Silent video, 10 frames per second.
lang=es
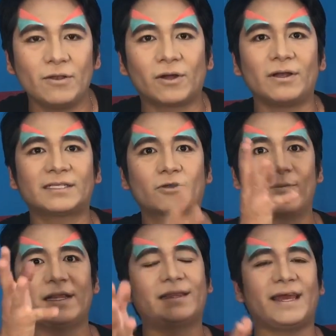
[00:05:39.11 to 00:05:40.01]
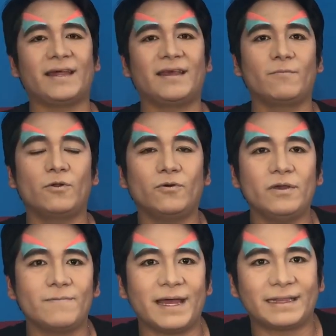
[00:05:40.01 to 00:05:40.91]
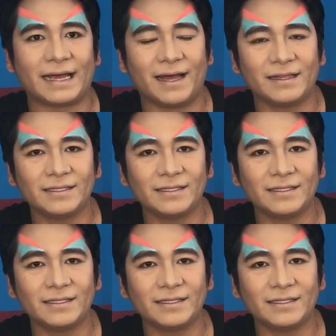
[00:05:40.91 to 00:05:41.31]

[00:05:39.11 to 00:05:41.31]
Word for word: y luego les comenté de Blue y Beta,